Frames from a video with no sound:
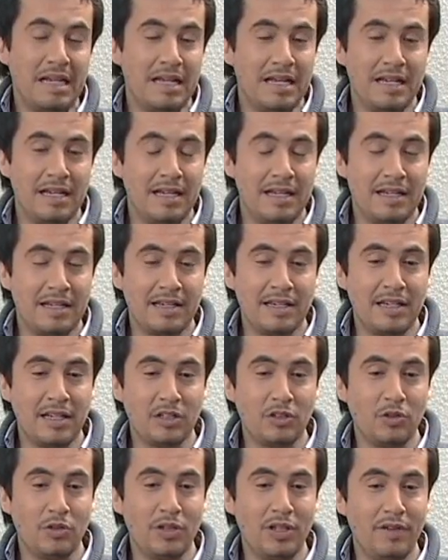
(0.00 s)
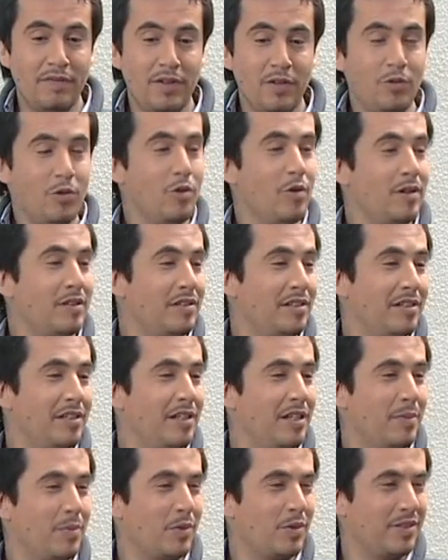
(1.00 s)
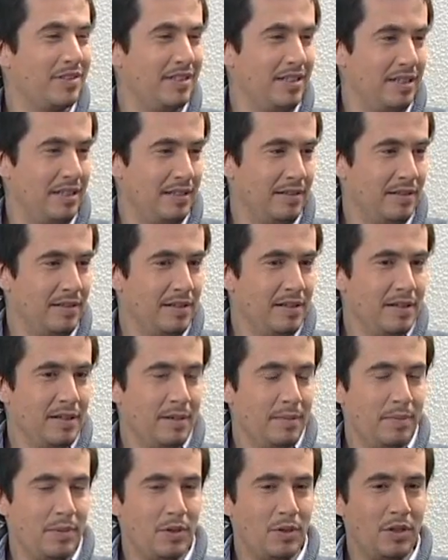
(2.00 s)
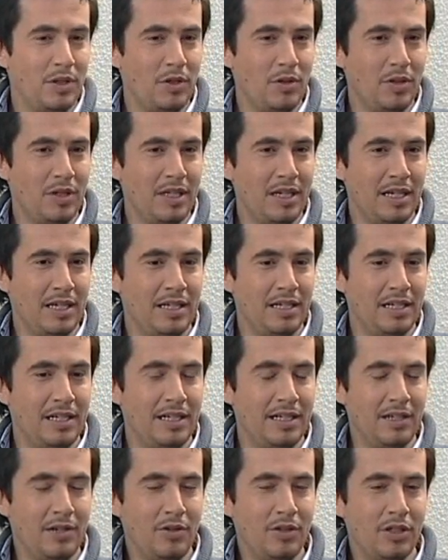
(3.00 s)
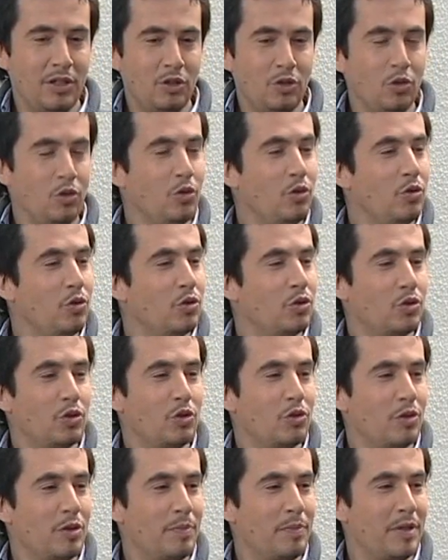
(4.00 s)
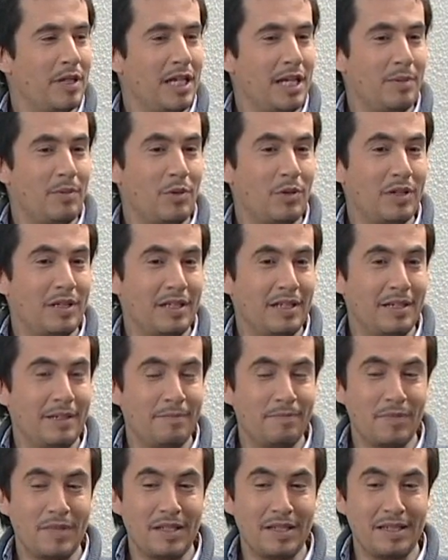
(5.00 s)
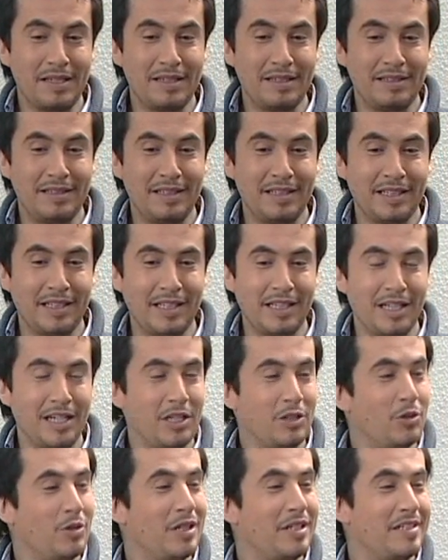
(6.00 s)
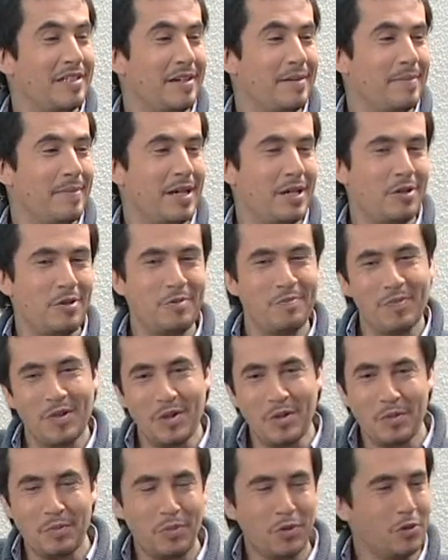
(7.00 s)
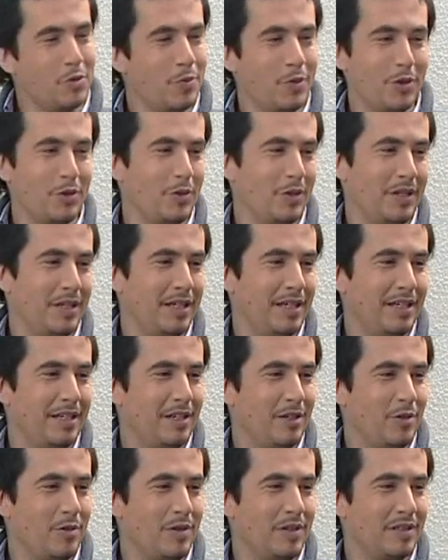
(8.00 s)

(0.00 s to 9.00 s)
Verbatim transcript: la relación y el vínculo va a existir de por sí pero creo que en el grado que todos nosotros esperamos que eh, exista esta relación entre hermanos, por supuesto que,